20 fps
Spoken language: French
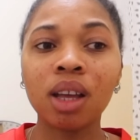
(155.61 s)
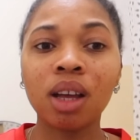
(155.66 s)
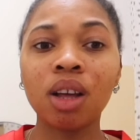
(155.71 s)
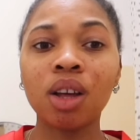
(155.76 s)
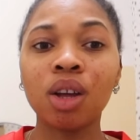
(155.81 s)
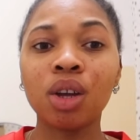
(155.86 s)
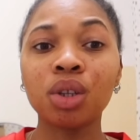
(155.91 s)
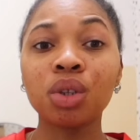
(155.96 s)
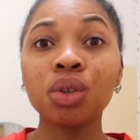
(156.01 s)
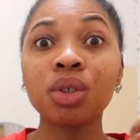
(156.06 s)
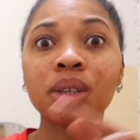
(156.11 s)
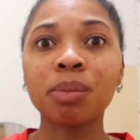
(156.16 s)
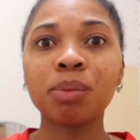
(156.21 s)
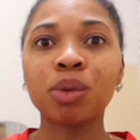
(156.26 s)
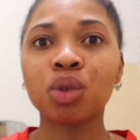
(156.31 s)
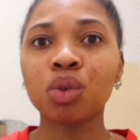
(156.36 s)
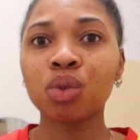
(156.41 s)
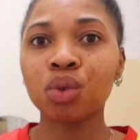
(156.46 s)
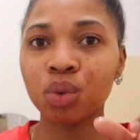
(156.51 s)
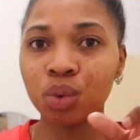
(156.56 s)
Euh, deuxième
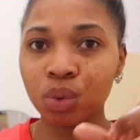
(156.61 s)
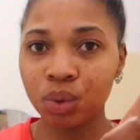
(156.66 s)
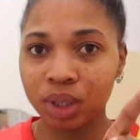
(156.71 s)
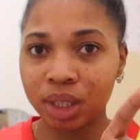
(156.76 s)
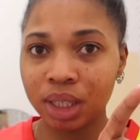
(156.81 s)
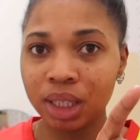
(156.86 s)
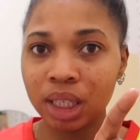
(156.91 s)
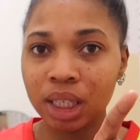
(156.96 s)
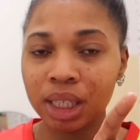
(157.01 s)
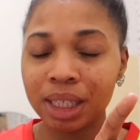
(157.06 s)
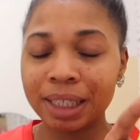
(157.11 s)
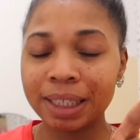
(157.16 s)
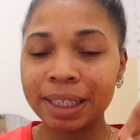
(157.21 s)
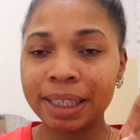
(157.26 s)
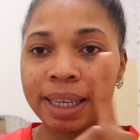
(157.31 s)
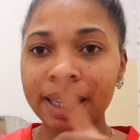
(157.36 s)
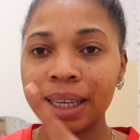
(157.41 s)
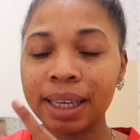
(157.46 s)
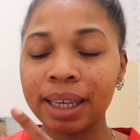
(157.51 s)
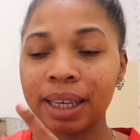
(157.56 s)
chose aussi,
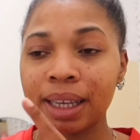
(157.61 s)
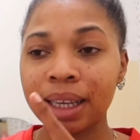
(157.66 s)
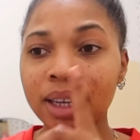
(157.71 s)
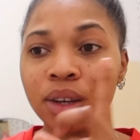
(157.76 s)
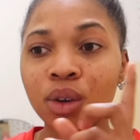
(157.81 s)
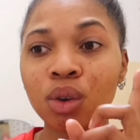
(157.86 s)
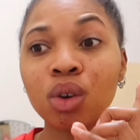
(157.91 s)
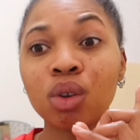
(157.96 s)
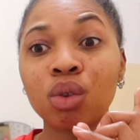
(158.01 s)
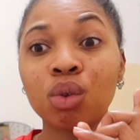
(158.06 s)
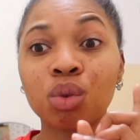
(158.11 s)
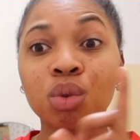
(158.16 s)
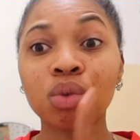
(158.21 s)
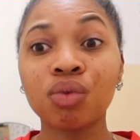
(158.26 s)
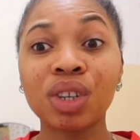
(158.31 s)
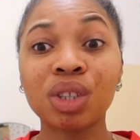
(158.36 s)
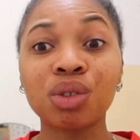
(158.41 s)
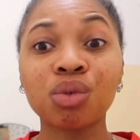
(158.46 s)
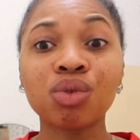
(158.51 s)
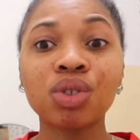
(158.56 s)
c'est que de toute
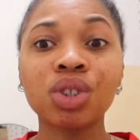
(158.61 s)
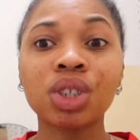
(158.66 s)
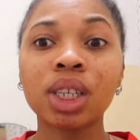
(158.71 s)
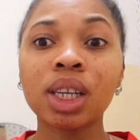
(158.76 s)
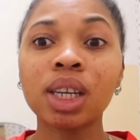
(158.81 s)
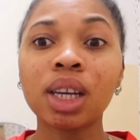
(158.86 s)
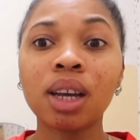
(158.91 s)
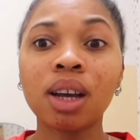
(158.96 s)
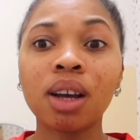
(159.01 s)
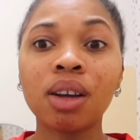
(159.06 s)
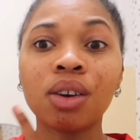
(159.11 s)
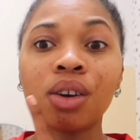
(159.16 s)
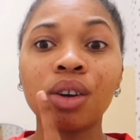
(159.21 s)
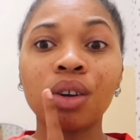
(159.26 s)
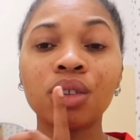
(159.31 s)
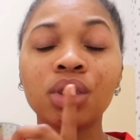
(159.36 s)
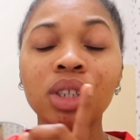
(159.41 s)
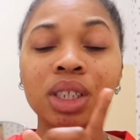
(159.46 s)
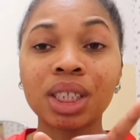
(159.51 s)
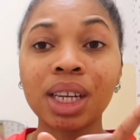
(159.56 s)
façon, j'ai euh,
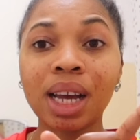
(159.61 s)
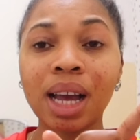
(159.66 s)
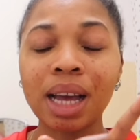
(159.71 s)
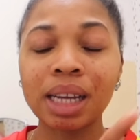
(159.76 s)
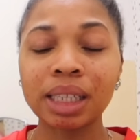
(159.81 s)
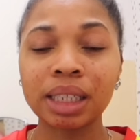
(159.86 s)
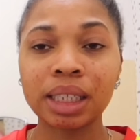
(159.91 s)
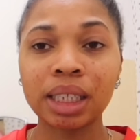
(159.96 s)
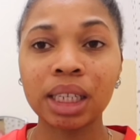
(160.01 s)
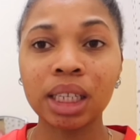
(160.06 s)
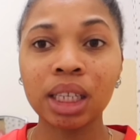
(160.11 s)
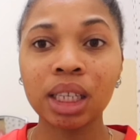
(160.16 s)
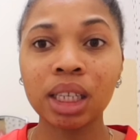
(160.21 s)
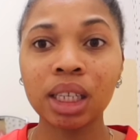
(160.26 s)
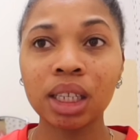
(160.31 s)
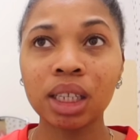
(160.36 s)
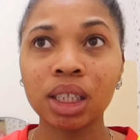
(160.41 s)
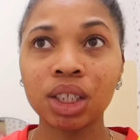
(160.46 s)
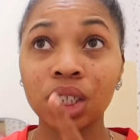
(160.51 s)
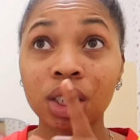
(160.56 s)
déjà
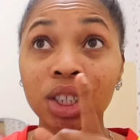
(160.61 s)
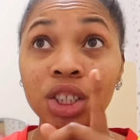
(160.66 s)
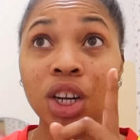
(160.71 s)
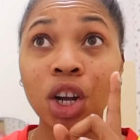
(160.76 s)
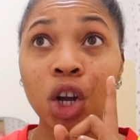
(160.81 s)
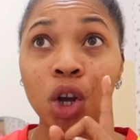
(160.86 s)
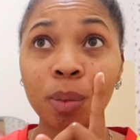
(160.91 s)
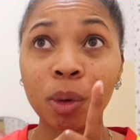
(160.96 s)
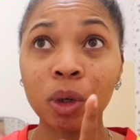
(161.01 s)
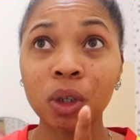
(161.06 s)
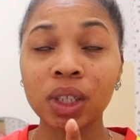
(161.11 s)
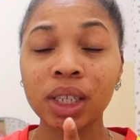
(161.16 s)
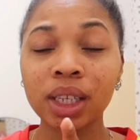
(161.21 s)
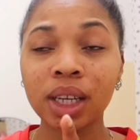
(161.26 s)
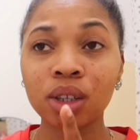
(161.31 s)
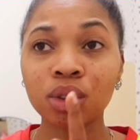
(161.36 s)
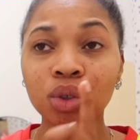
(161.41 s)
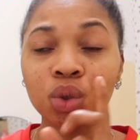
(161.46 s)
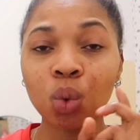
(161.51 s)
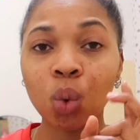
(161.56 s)
acheté, j'ai déjà
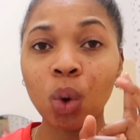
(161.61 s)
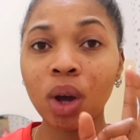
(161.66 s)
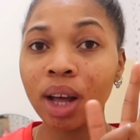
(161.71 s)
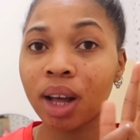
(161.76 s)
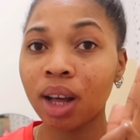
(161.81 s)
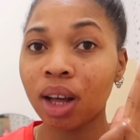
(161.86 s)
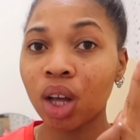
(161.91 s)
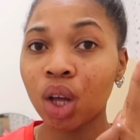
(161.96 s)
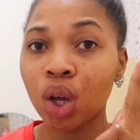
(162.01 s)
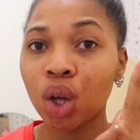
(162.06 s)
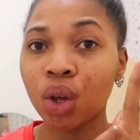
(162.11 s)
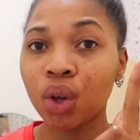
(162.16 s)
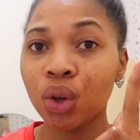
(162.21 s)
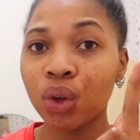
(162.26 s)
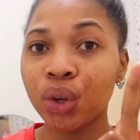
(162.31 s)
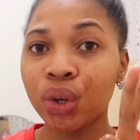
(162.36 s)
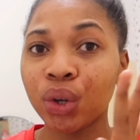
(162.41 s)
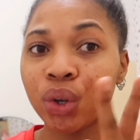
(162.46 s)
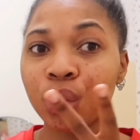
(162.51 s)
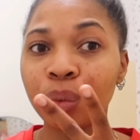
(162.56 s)
commandé trois
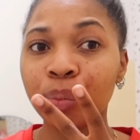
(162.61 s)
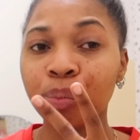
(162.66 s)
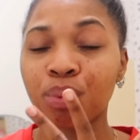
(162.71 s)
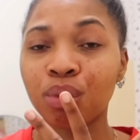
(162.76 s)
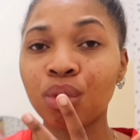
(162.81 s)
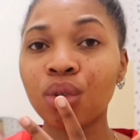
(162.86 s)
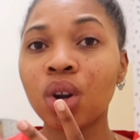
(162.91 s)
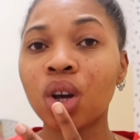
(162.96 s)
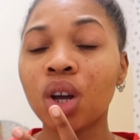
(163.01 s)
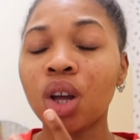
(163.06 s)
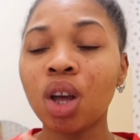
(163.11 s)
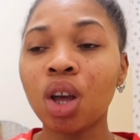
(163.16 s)
euh, pulls